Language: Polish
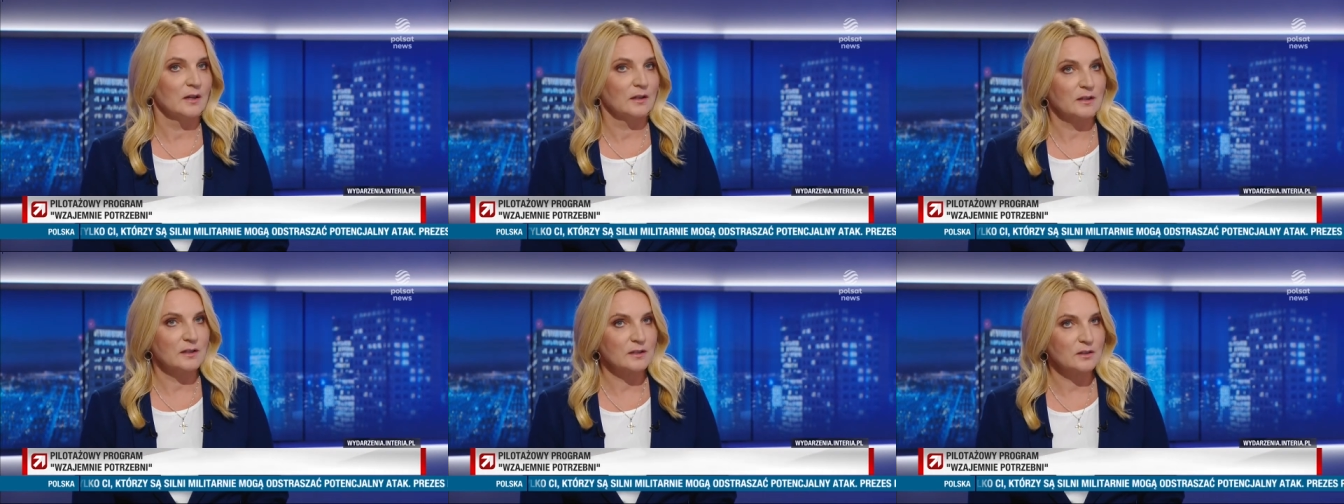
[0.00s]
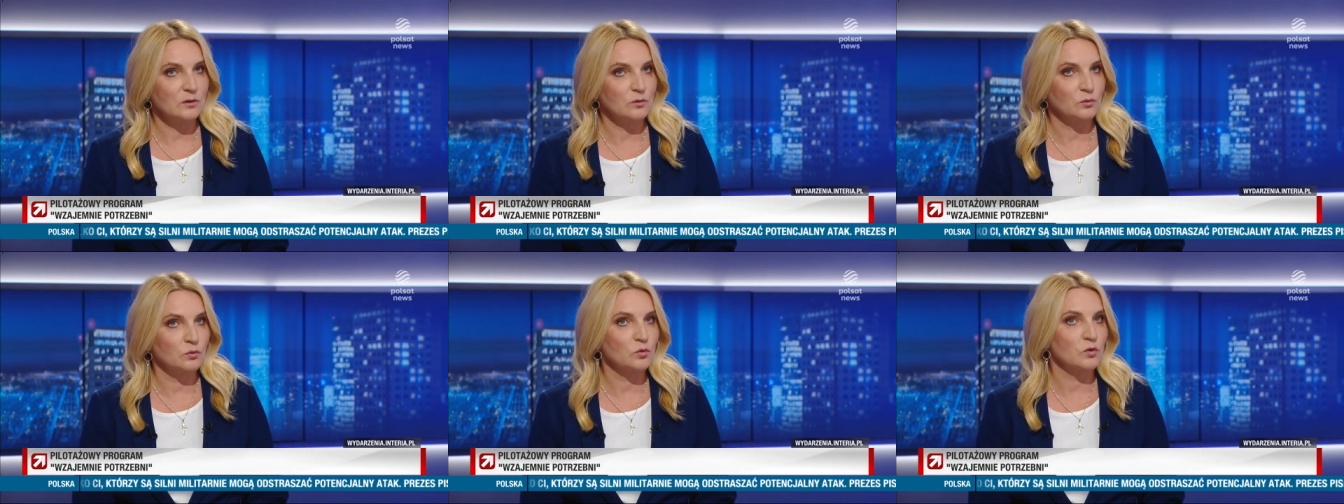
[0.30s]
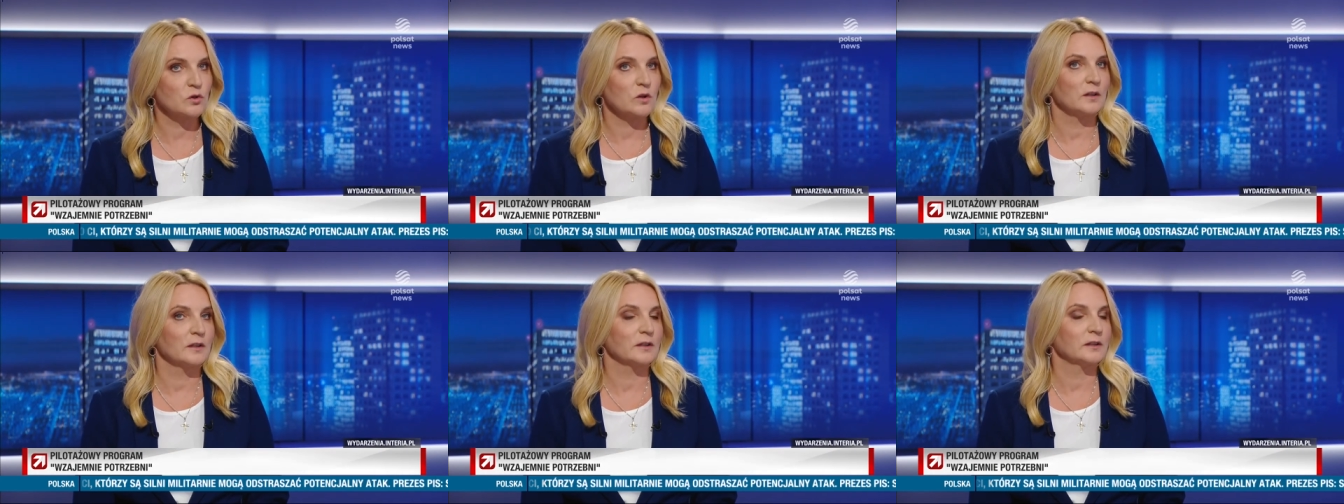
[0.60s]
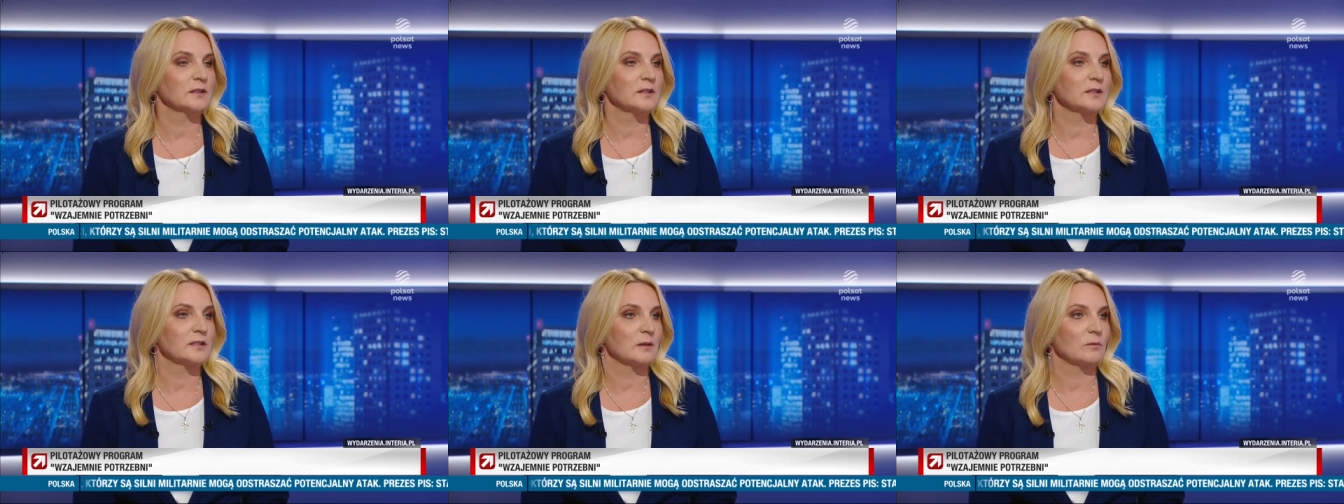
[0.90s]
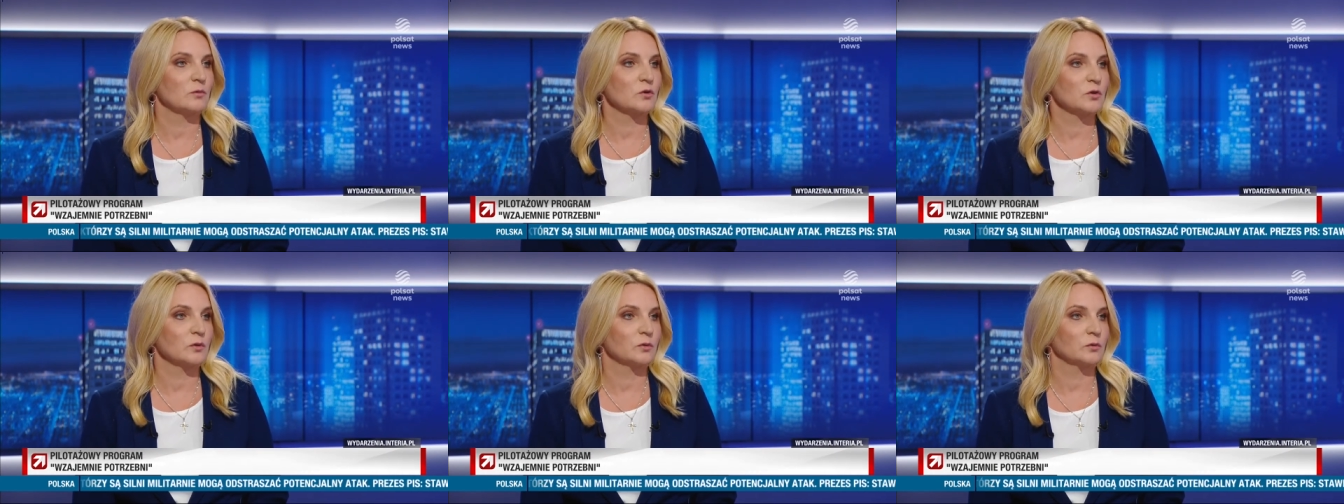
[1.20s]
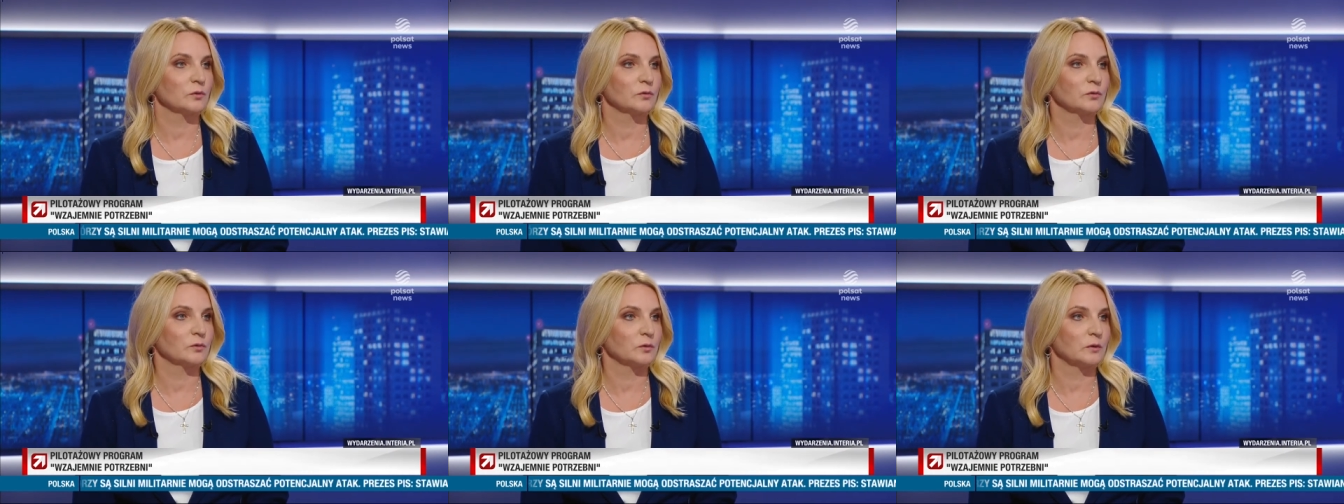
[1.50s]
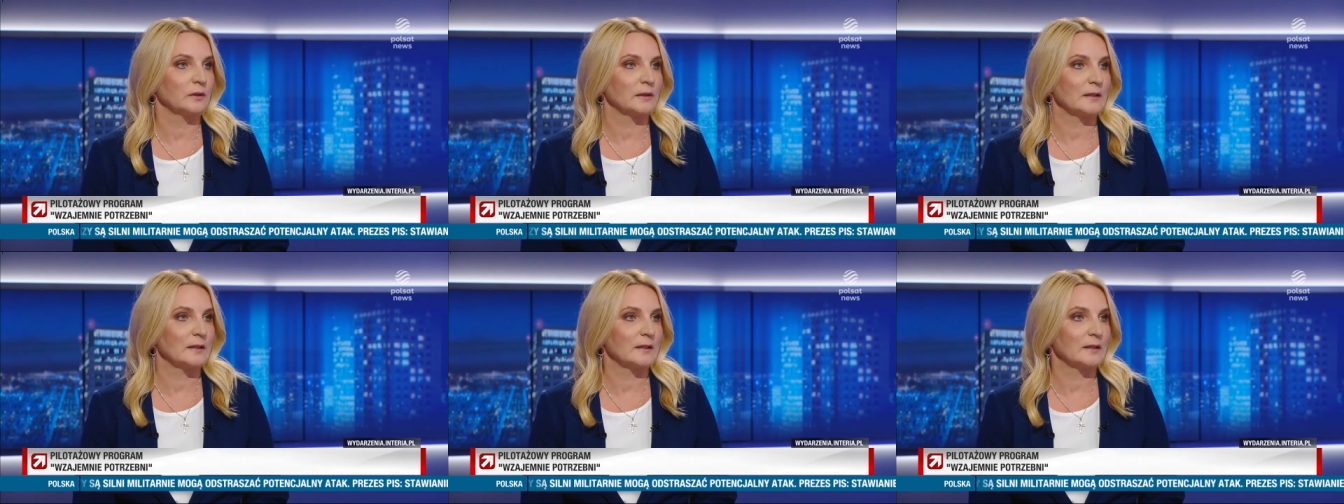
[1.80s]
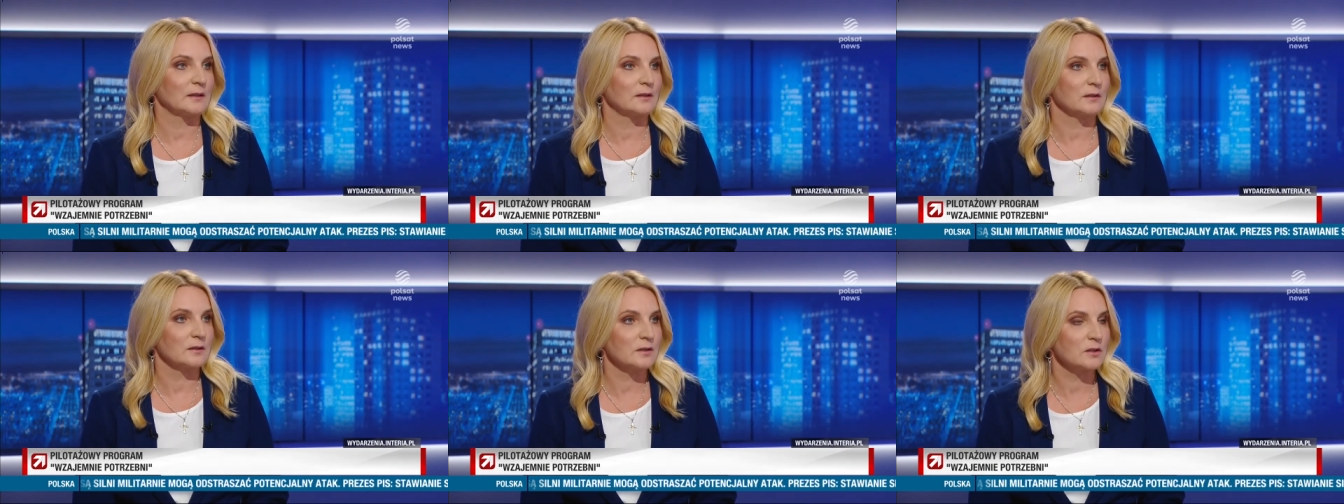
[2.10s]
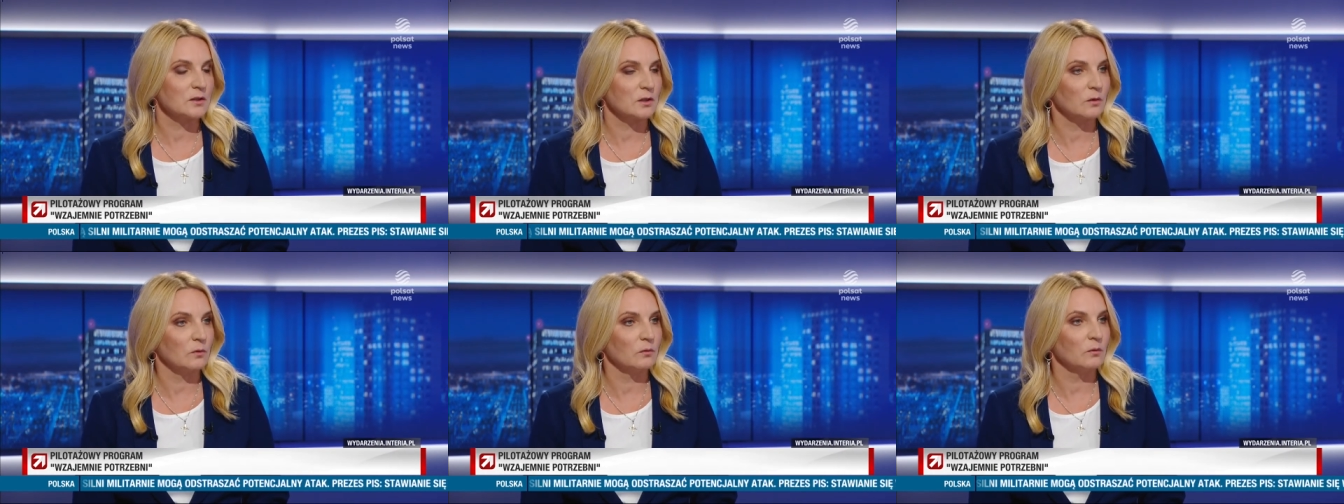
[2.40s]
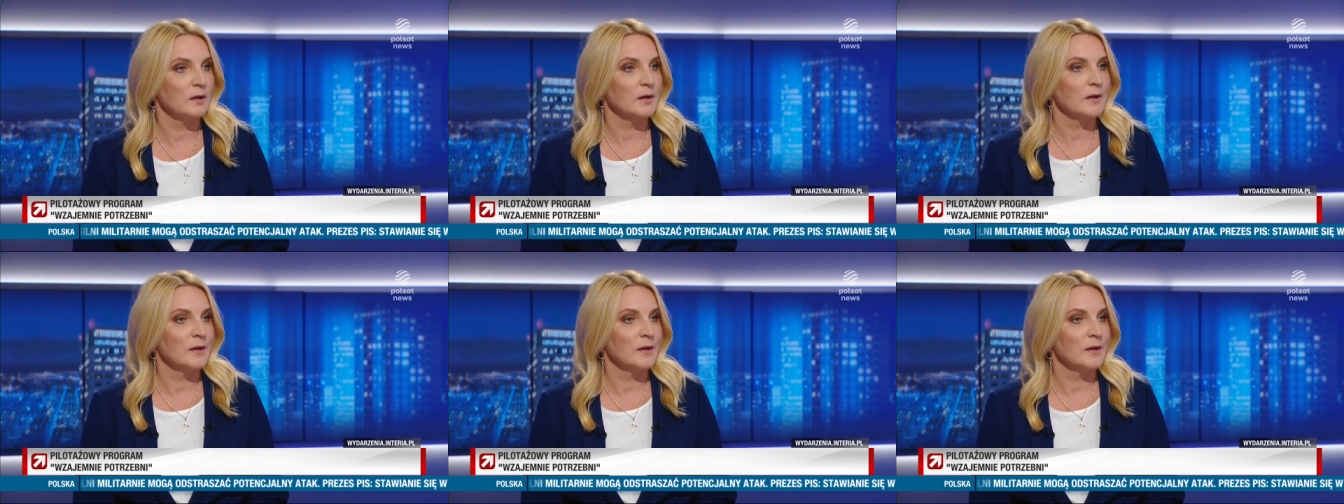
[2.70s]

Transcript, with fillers: Jest dużo chętnych samorządów, które chcą,